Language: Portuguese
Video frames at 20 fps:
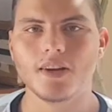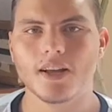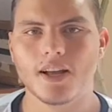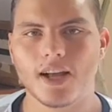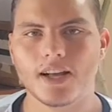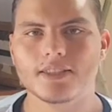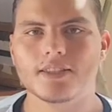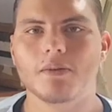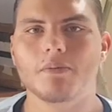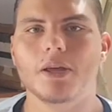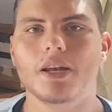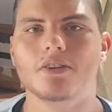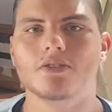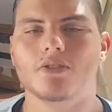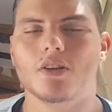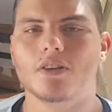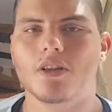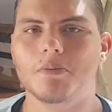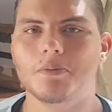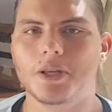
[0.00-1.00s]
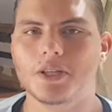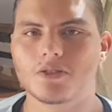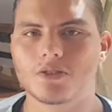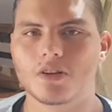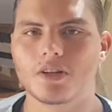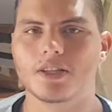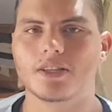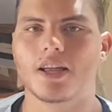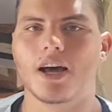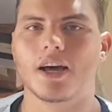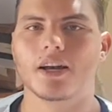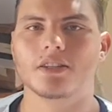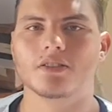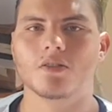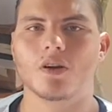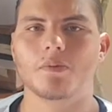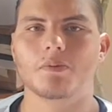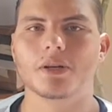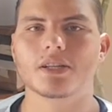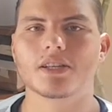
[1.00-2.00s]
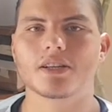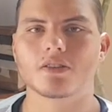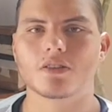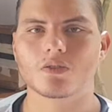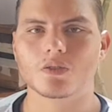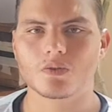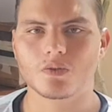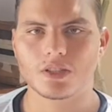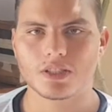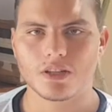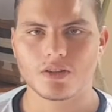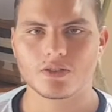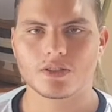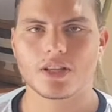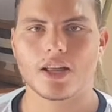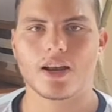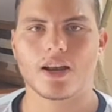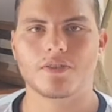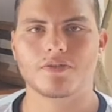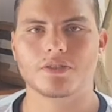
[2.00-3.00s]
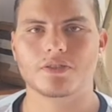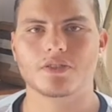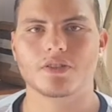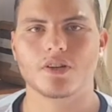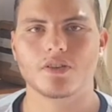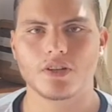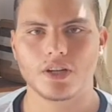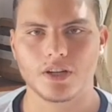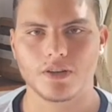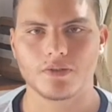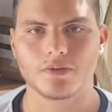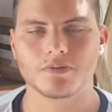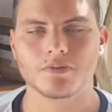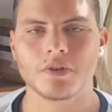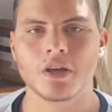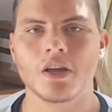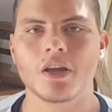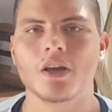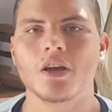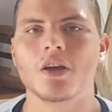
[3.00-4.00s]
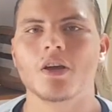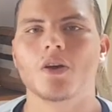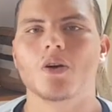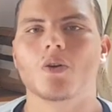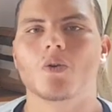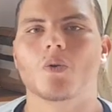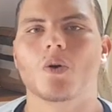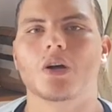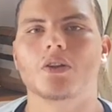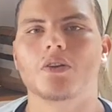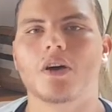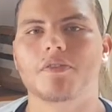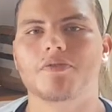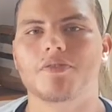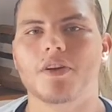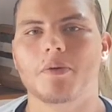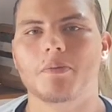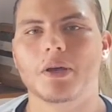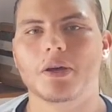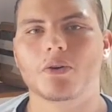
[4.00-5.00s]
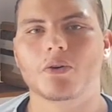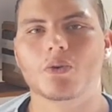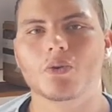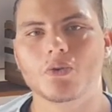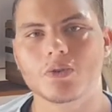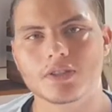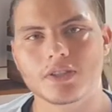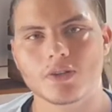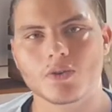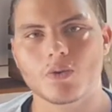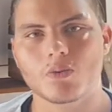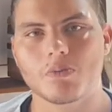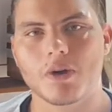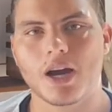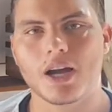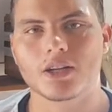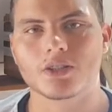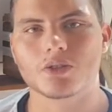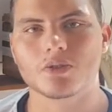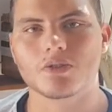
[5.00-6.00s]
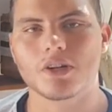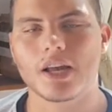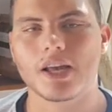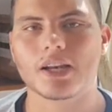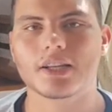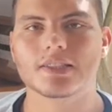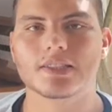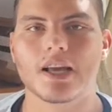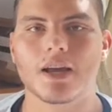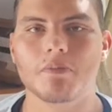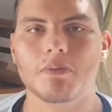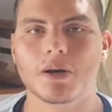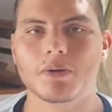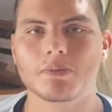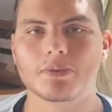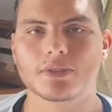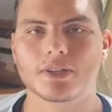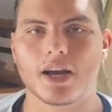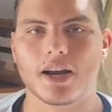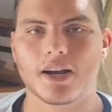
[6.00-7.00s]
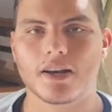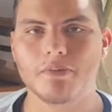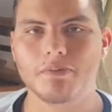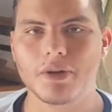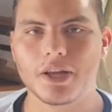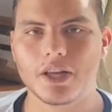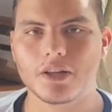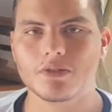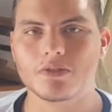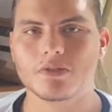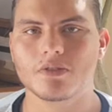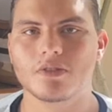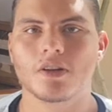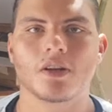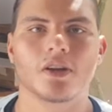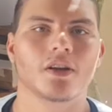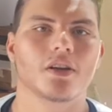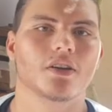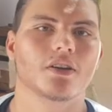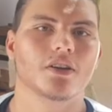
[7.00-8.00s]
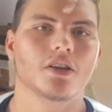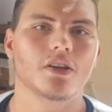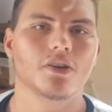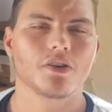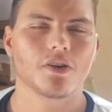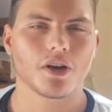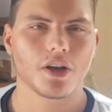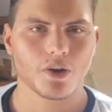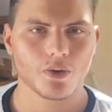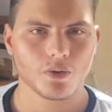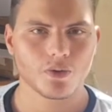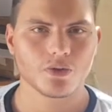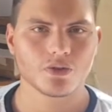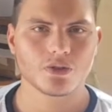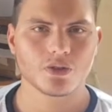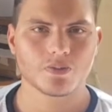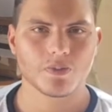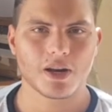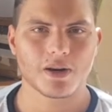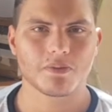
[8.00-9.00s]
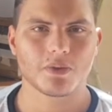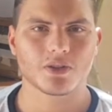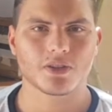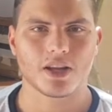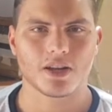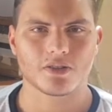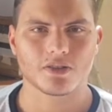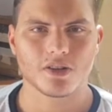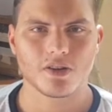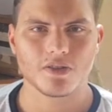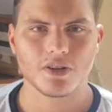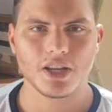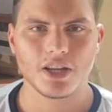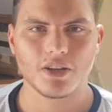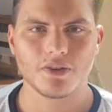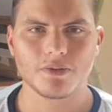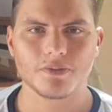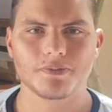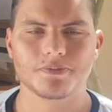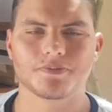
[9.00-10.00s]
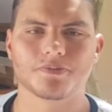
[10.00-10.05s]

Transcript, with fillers: As abelhas totalmente solitárias não apresentam divisão de tarefa no seu ninho. Quando a fêmea cruza com o macho, ela sai para buscar alimento e recursos para montar o seu ninho.